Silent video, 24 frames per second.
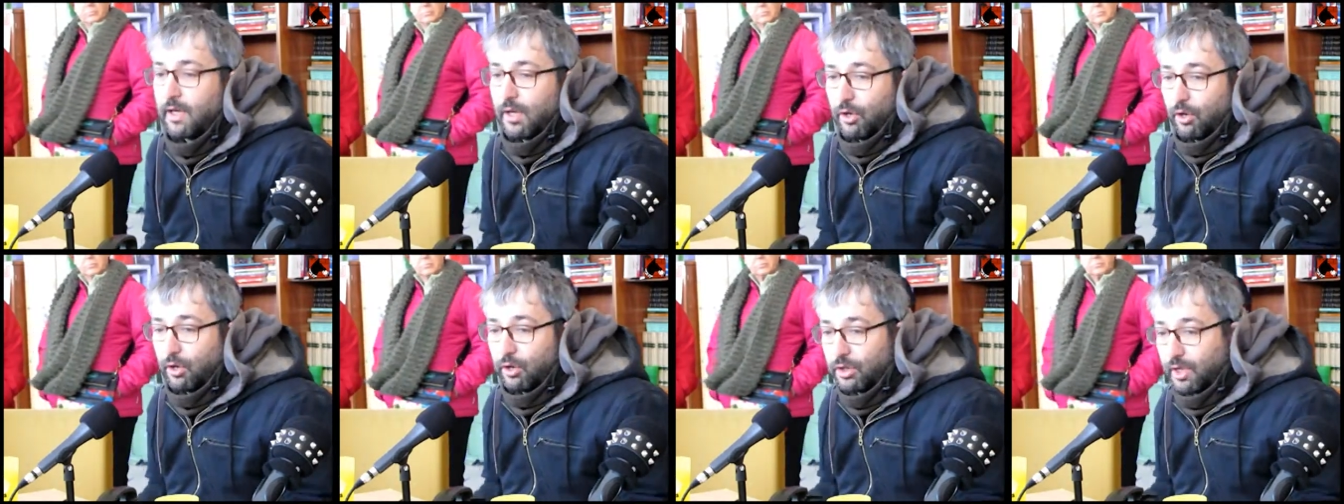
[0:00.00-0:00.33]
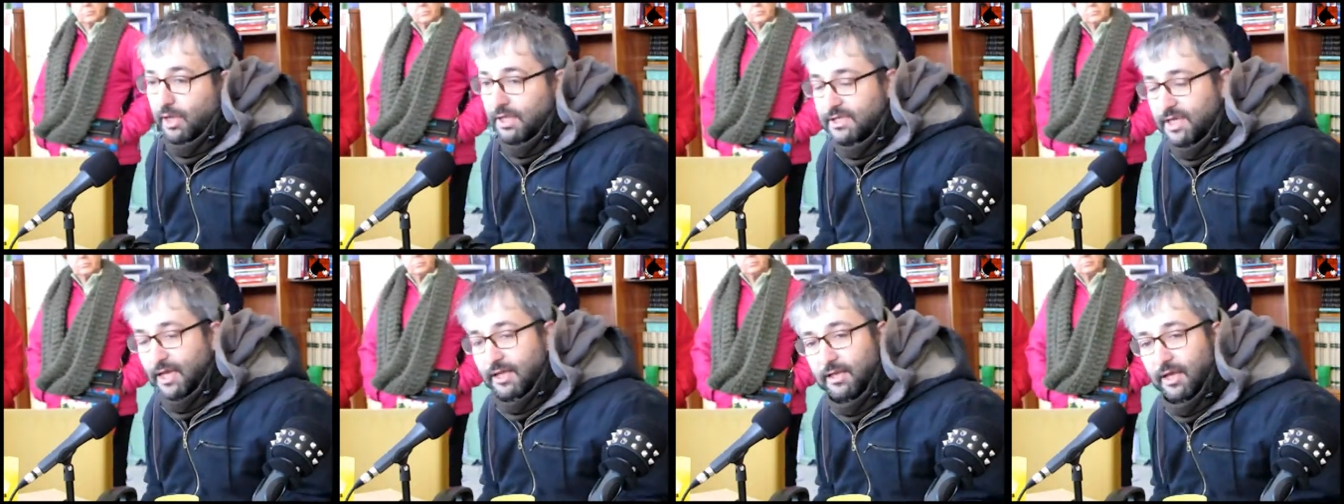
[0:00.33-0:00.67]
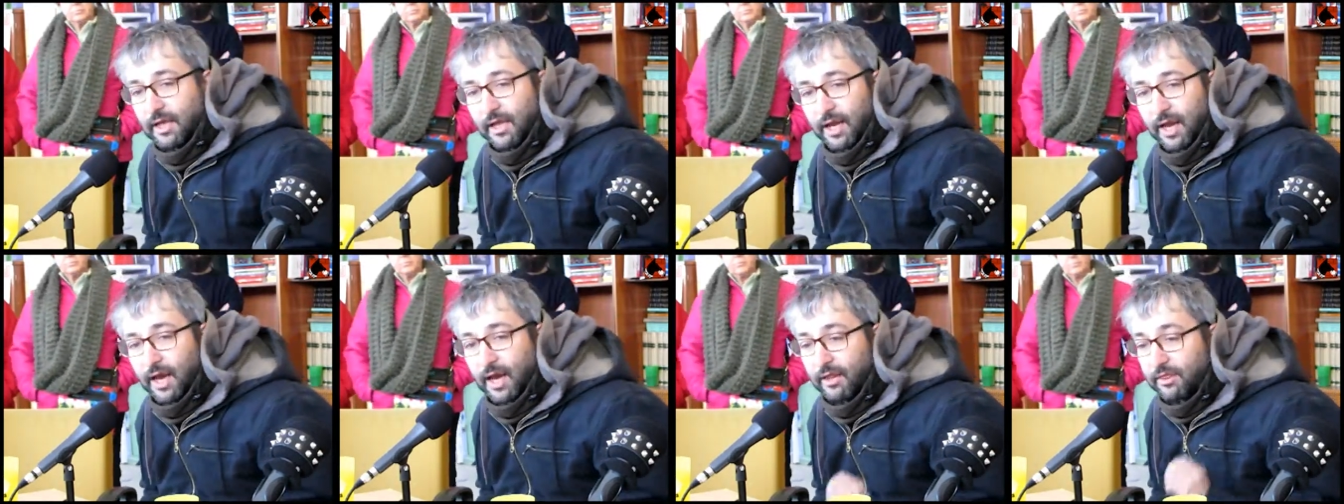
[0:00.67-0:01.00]
lo
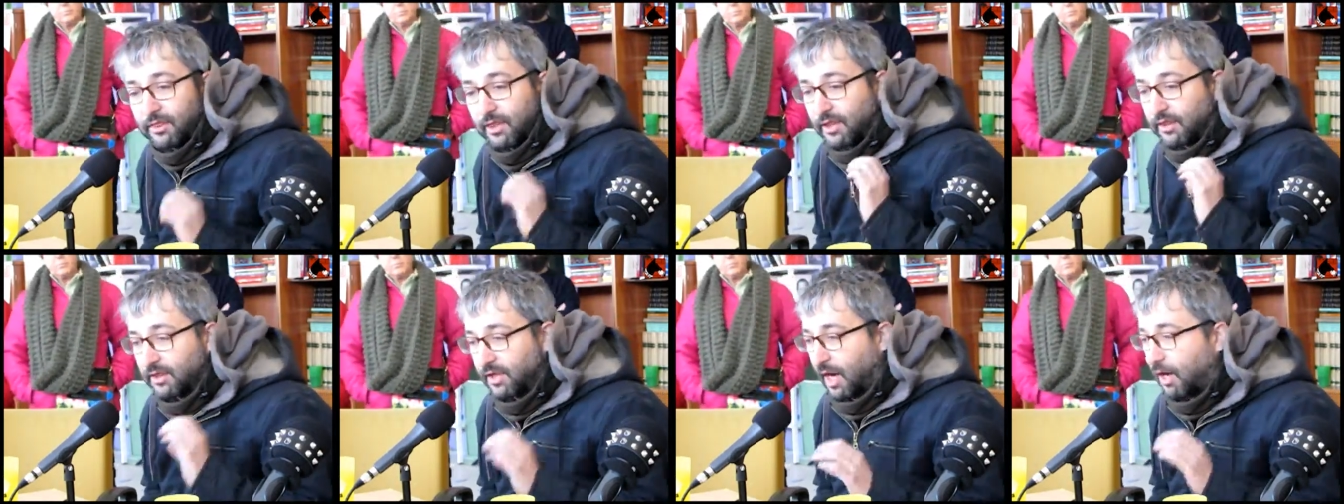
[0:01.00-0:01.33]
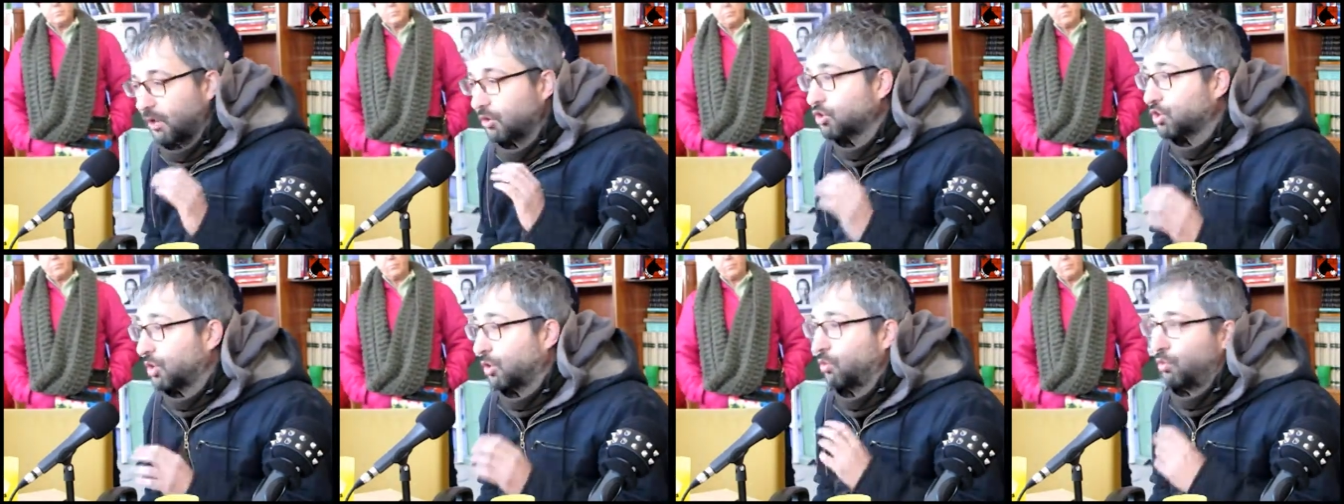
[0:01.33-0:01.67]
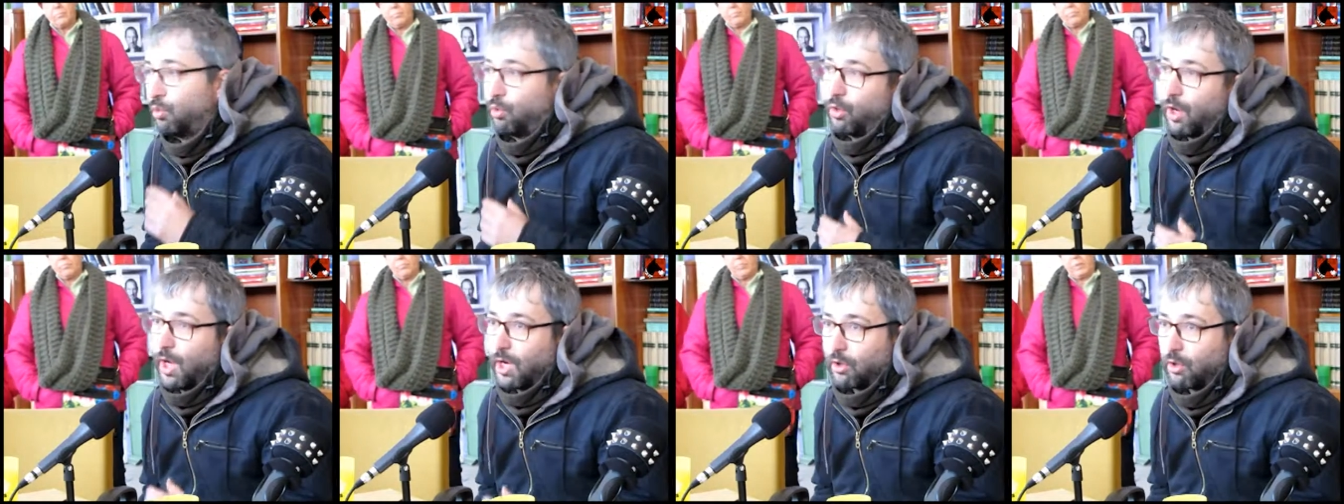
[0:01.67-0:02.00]
interesante era centrarnos en
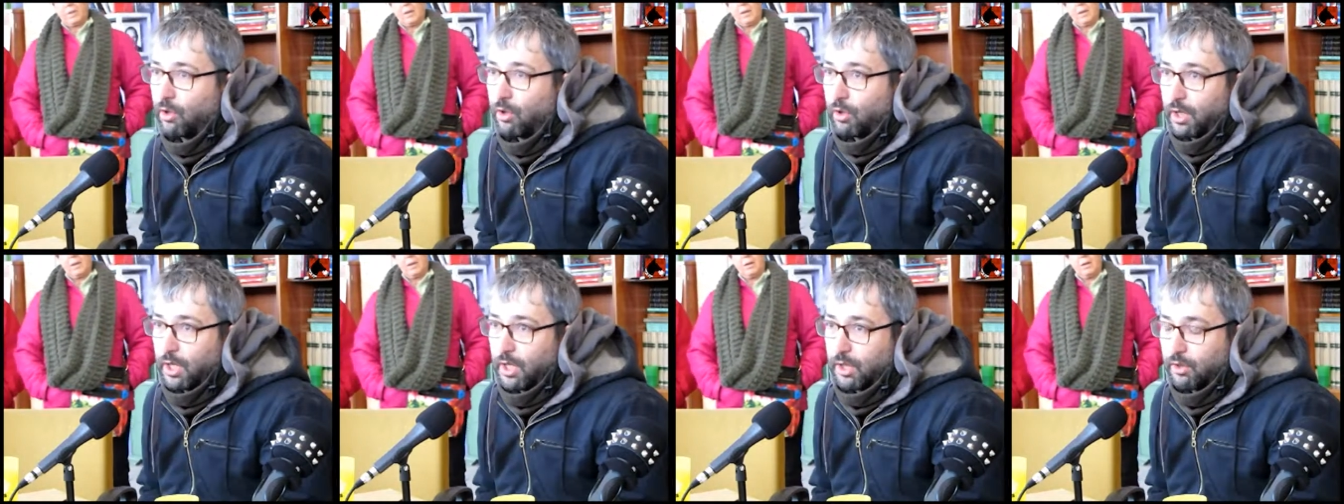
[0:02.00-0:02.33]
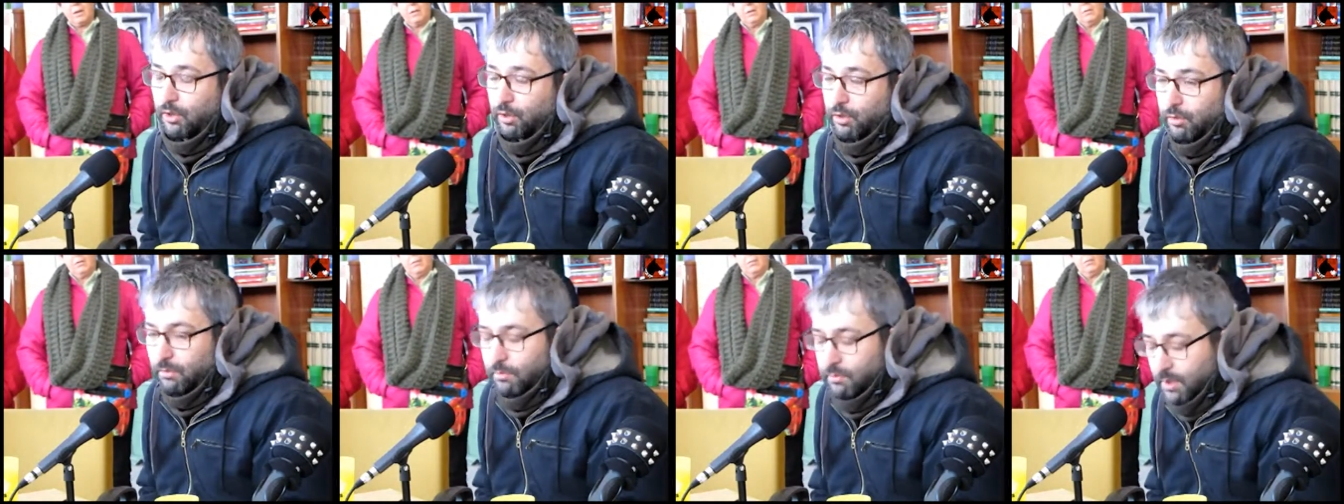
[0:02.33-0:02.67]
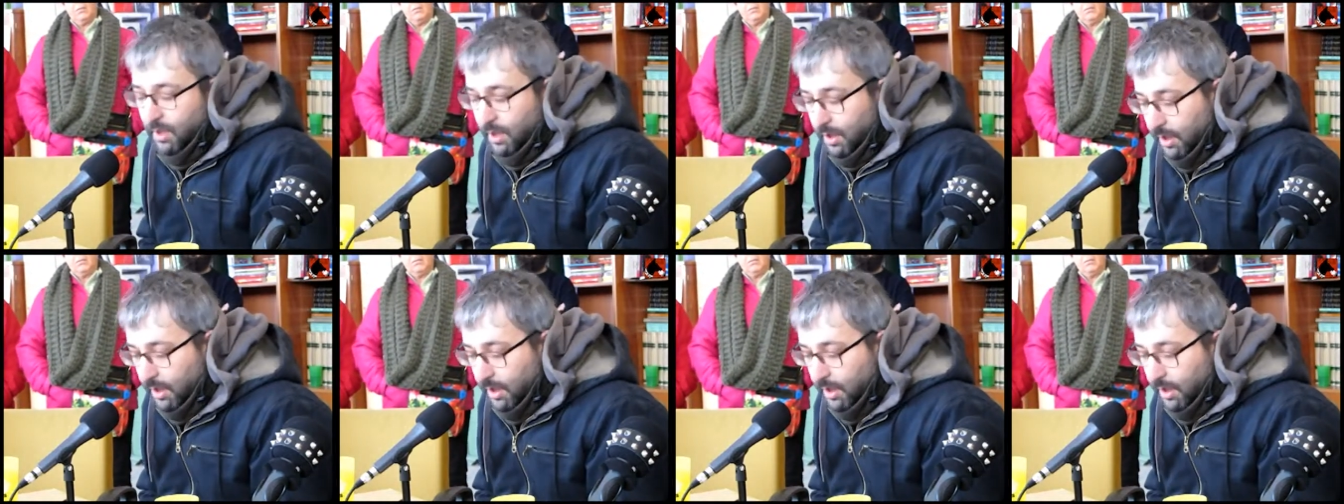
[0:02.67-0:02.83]
un lugar concreto, ¿no?